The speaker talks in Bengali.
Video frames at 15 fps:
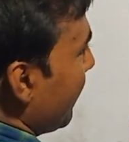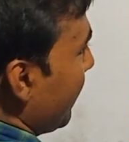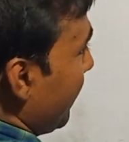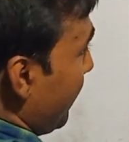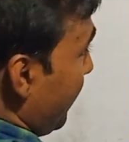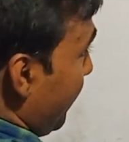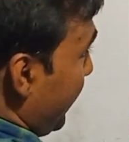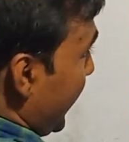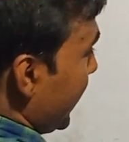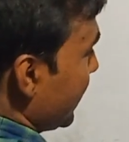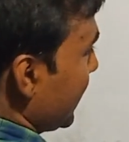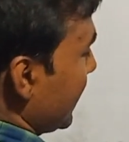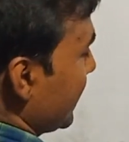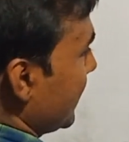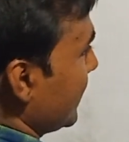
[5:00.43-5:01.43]
আর
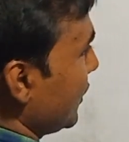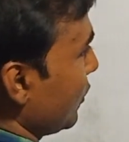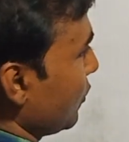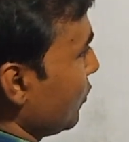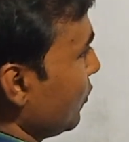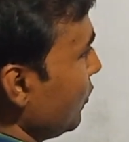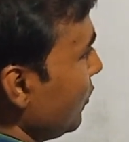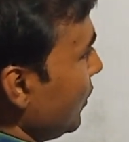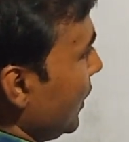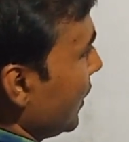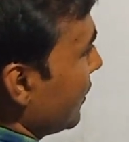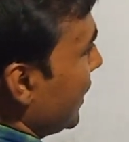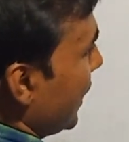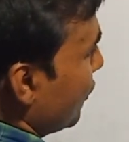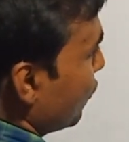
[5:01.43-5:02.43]
পেশ আছে যেহেতু
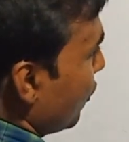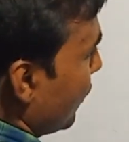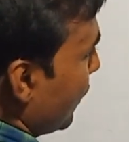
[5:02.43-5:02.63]
তার